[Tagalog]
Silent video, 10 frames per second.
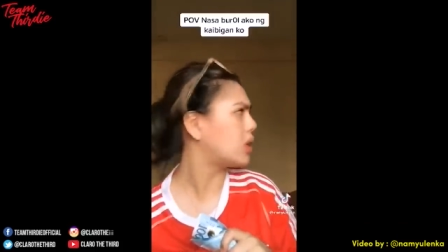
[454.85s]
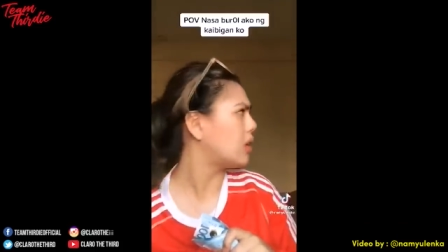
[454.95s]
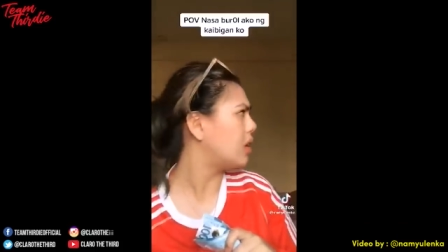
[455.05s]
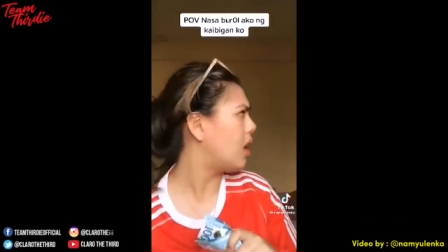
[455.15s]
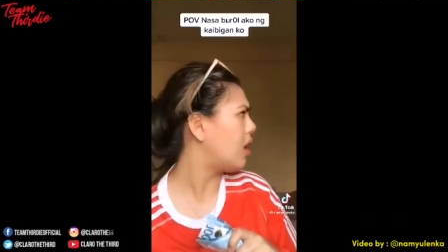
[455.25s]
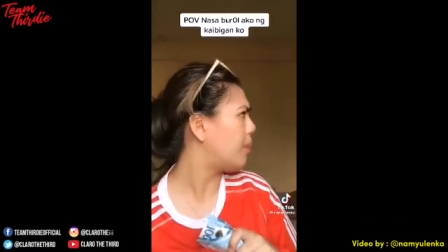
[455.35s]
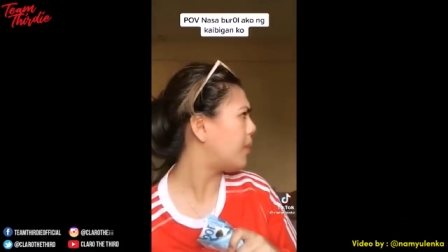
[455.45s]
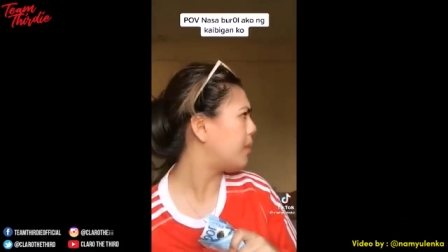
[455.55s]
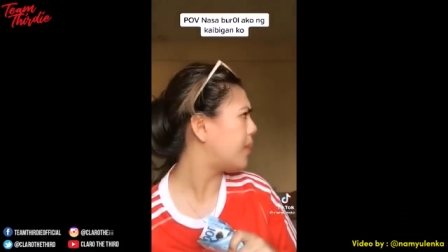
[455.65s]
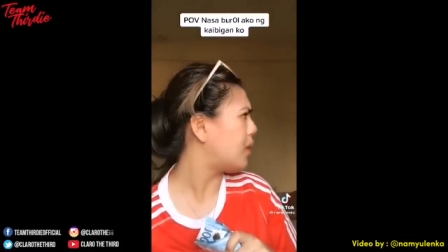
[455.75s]
utang na
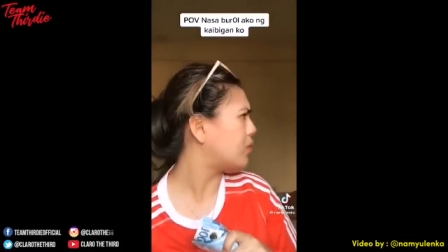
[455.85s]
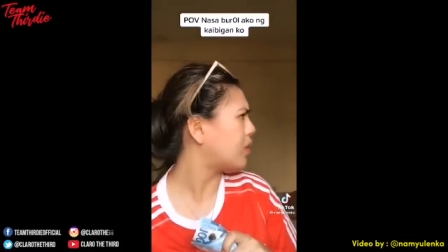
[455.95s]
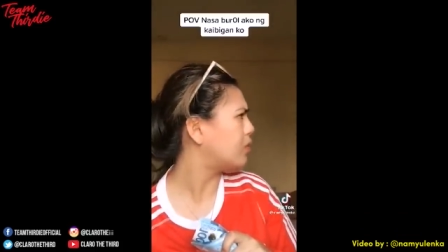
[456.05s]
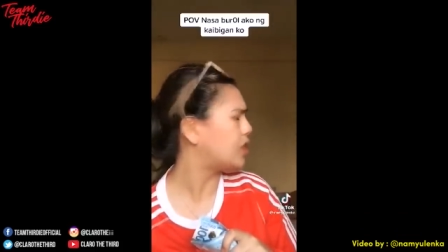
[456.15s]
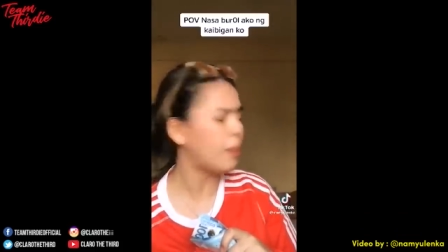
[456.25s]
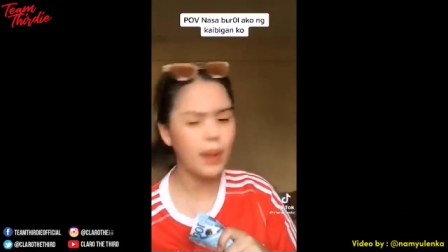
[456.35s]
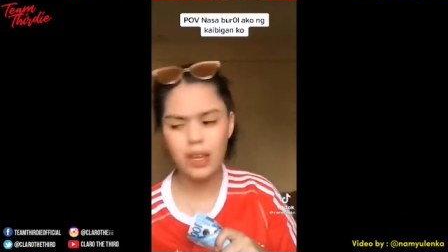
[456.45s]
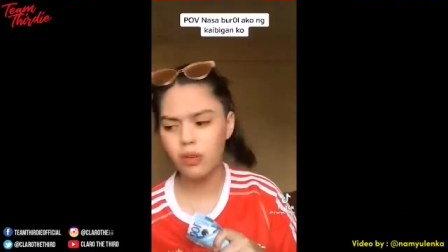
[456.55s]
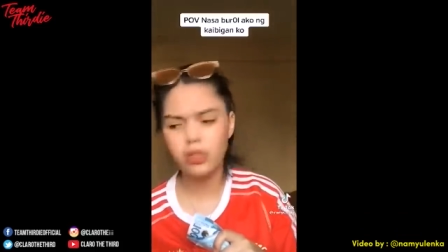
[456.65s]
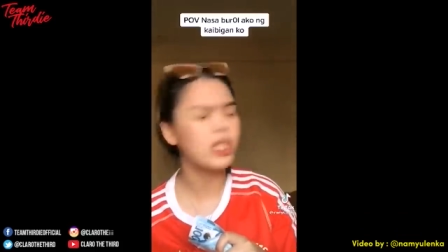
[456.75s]
pinautang mo si
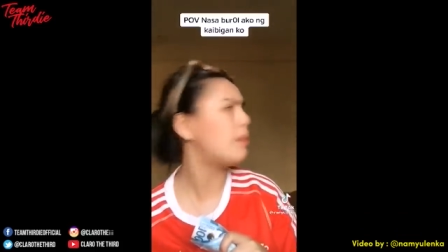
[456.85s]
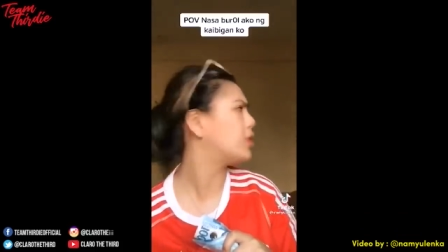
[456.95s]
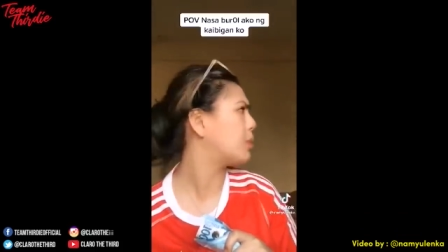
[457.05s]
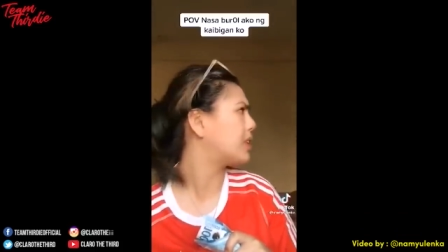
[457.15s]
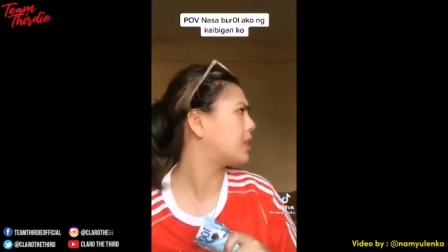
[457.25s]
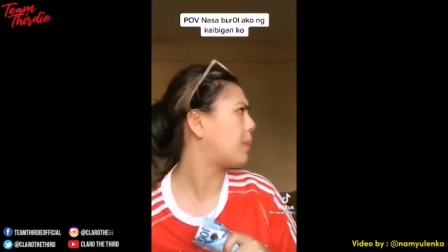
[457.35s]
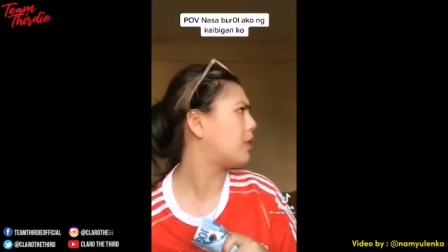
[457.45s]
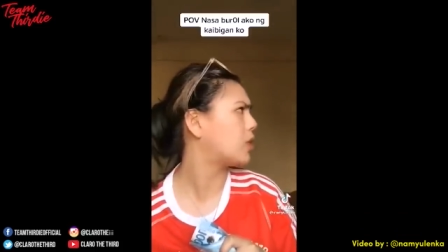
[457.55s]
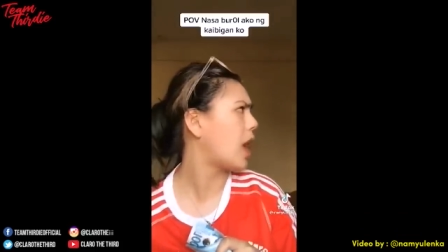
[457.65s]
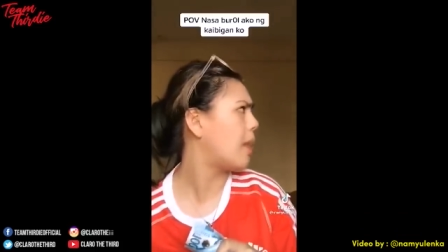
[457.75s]
Pilyo. Hindi naman siya
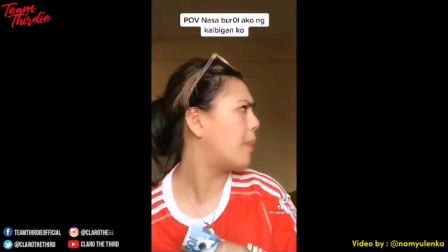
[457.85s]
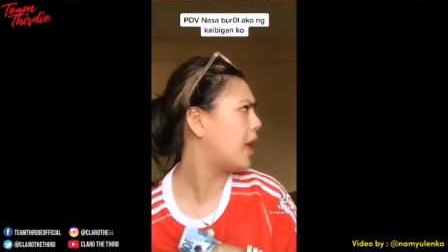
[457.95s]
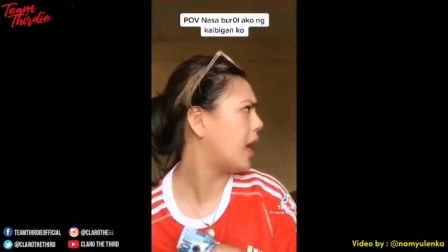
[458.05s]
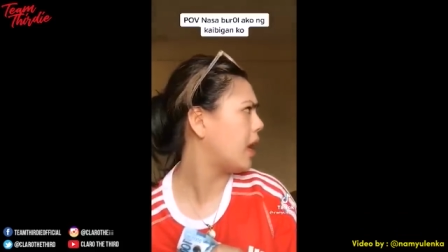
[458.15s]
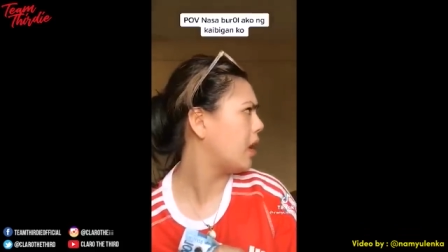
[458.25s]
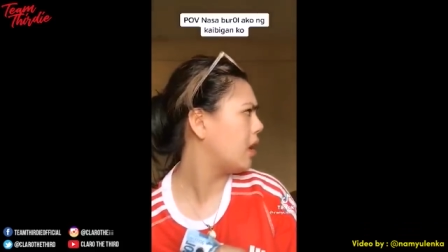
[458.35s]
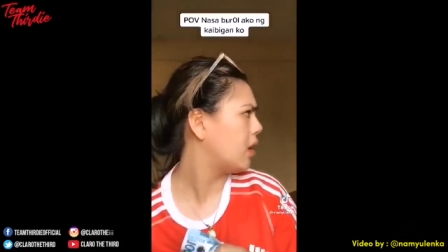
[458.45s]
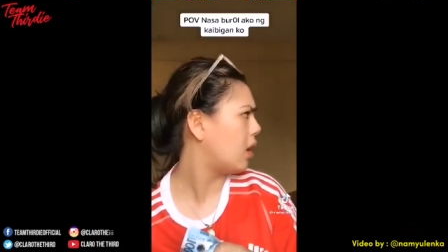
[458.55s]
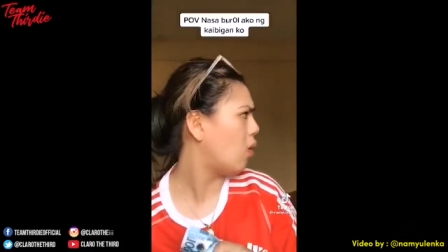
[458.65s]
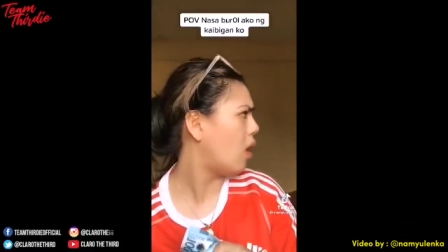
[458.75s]
magsisipilyo sa heaven eh.
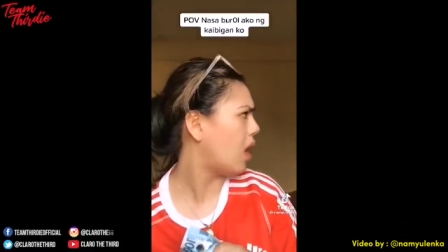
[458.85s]
Kaloka